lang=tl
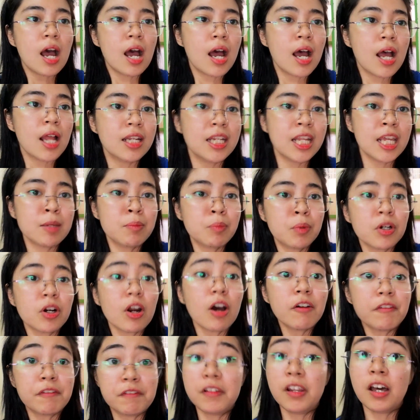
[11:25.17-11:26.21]
uh, labor
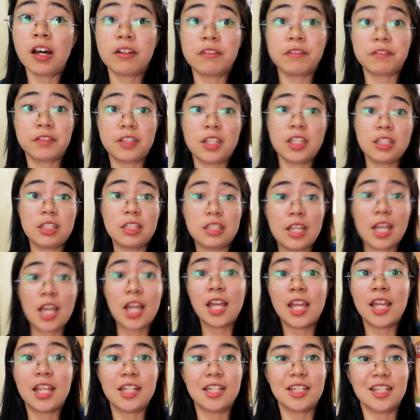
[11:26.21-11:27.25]
of love din
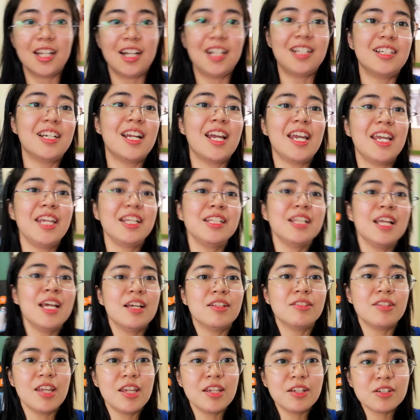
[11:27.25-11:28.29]
yan.
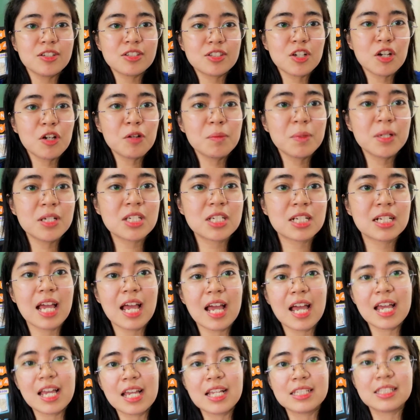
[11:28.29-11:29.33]
Alright? Thank you so much
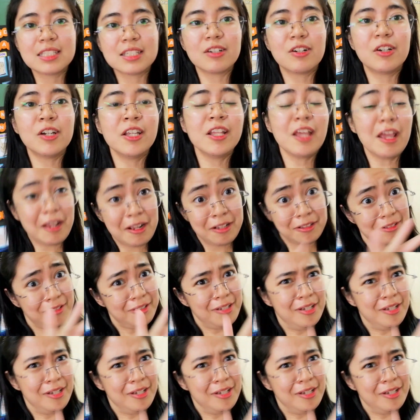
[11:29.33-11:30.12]
class. Or, and,